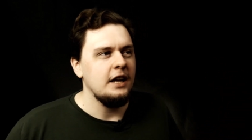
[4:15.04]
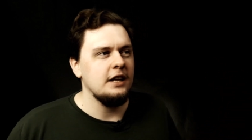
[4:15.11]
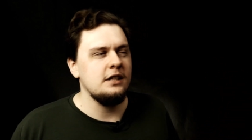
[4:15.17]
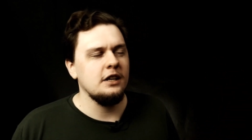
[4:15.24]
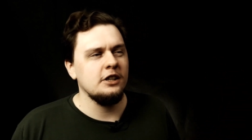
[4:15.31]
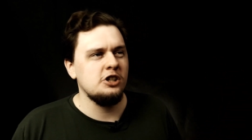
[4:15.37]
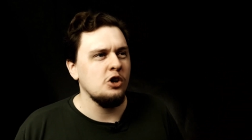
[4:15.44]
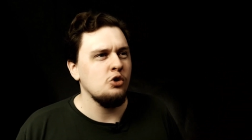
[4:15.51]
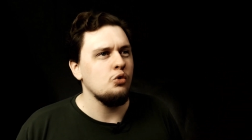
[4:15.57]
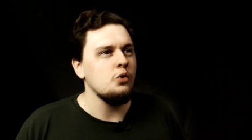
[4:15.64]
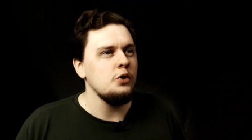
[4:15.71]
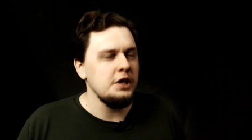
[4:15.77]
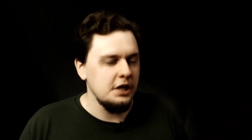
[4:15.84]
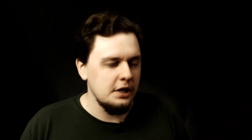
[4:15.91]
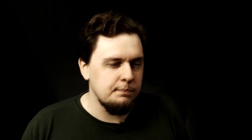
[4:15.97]
jednakże
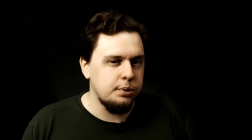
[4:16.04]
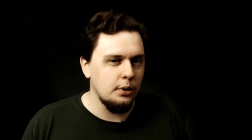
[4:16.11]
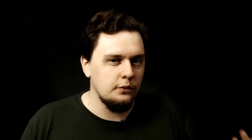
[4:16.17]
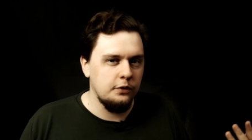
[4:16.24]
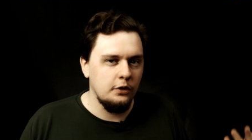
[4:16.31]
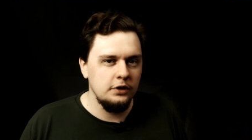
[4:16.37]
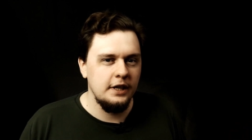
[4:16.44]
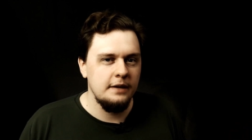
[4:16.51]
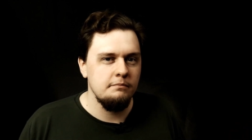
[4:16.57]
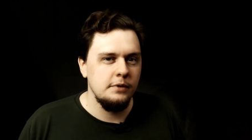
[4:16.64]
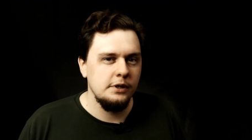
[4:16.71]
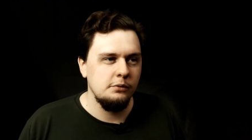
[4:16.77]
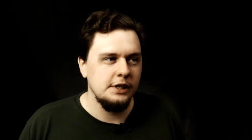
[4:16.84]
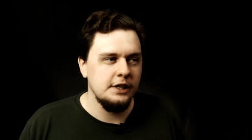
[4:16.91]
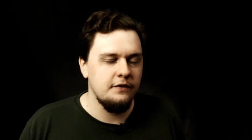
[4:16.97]
u nich powodem
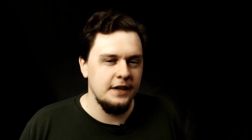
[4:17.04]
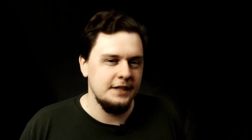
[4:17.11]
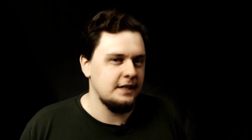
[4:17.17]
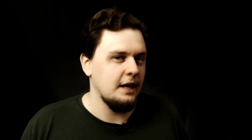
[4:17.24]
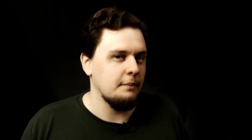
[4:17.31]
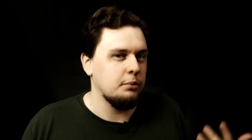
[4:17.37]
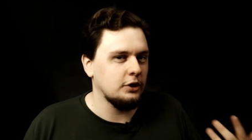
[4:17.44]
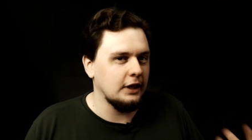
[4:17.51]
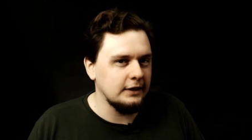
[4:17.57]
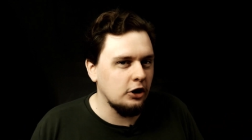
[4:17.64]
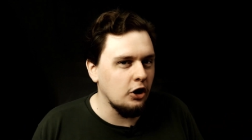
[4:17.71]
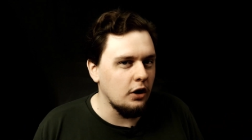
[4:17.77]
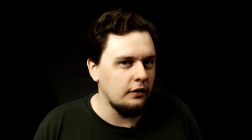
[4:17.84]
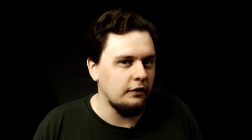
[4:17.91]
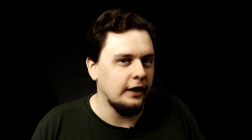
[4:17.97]
były kwestie
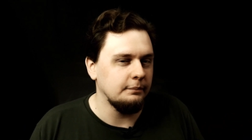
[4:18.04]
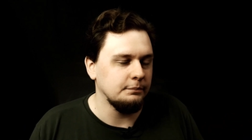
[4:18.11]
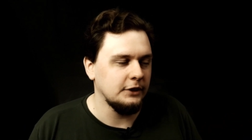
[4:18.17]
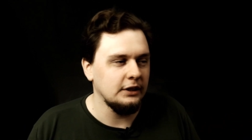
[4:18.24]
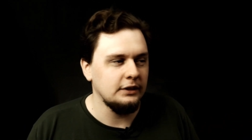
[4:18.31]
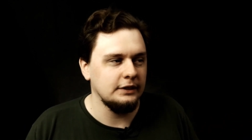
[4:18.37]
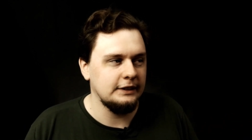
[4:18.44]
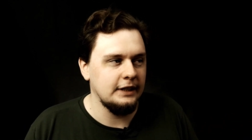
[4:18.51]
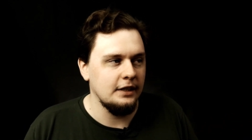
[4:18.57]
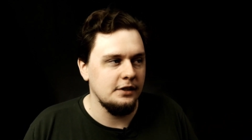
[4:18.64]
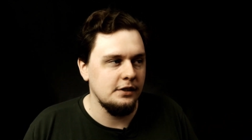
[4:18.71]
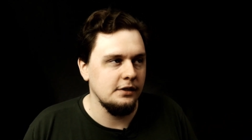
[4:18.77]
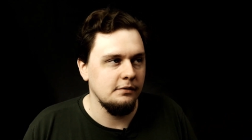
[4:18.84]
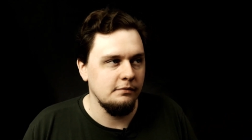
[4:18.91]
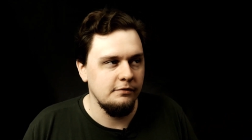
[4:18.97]
podatkowe. No to
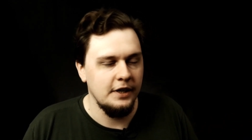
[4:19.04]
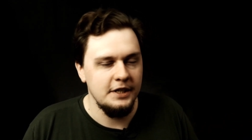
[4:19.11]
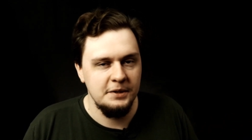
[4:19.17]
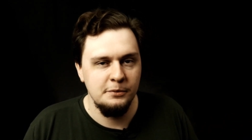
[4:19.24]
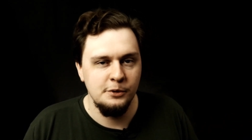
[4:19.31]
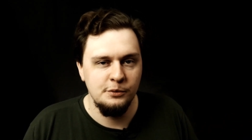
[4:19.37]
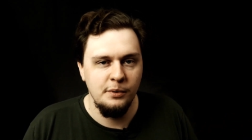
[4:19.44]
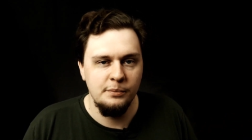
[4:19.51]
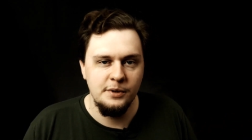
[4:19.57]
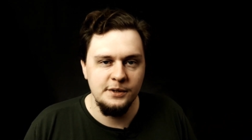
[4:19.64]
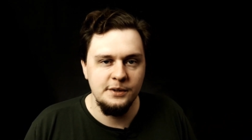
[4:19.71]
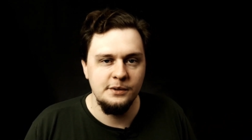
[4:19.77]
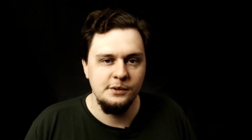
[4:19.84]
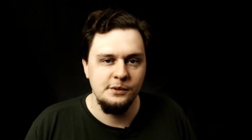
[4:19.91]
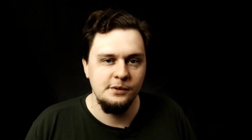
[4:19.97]
znaczy Facebook po
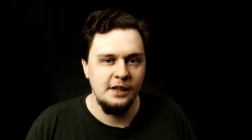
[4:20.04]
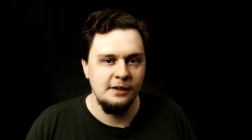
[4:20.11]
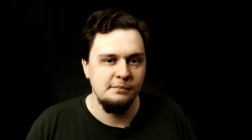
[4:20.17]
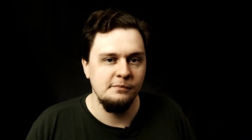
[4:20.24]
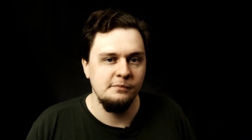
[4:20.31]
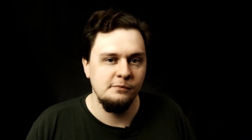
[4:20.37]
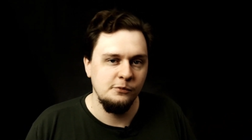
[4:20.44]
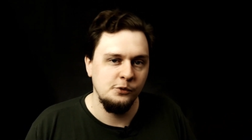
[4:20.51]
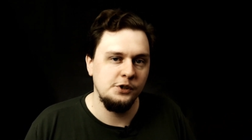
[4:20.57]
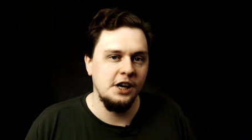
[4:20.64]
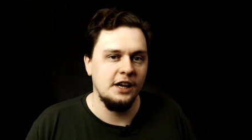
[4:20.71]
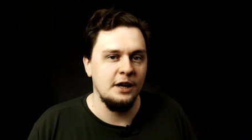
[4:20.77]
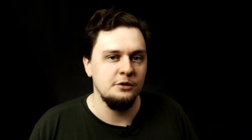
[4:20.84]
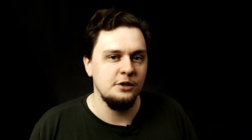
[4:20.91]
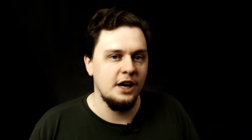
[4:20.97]
prostu tam
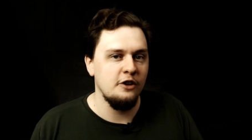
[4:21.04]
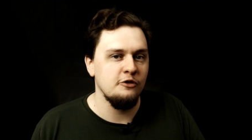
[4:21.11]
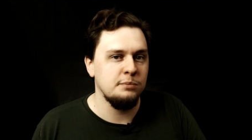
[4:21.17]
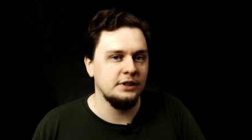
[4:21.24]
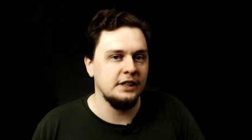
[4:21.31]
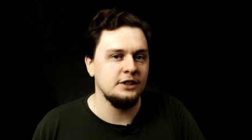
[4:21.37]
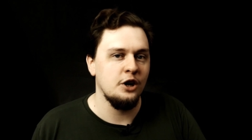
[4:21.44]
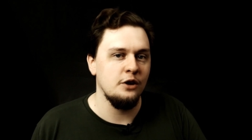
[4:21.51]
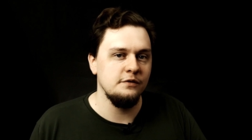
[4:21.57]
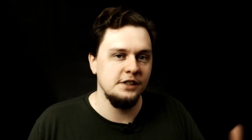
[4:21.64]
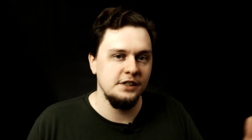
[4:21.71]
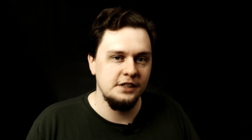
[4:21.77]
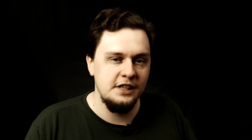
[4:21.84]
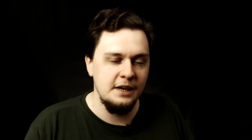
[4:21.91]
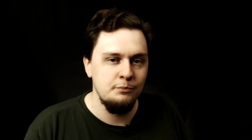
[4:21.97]
uciekał do rajów
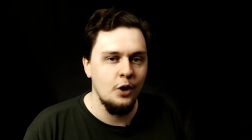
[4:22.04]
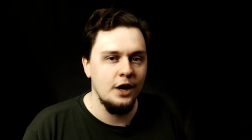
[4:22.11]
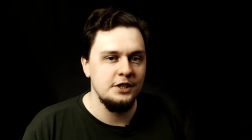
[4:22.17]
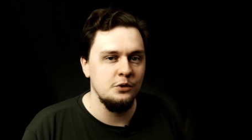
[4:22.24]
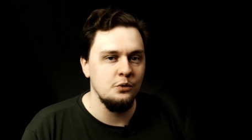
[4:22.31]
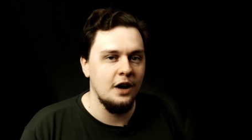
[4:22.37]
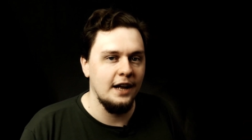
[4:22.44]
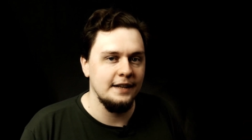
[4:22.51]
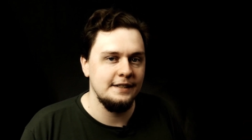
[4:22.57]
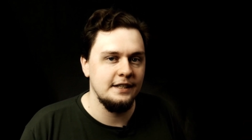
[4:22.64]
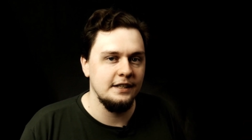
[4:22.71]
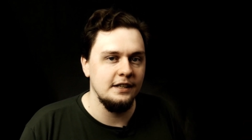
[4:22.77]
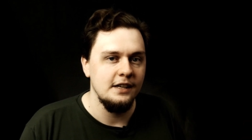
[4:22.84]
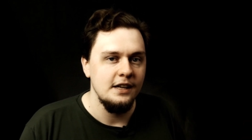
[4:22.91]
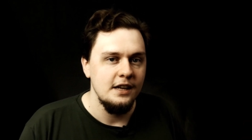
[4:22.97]
podatkowych, nie płacił kasy,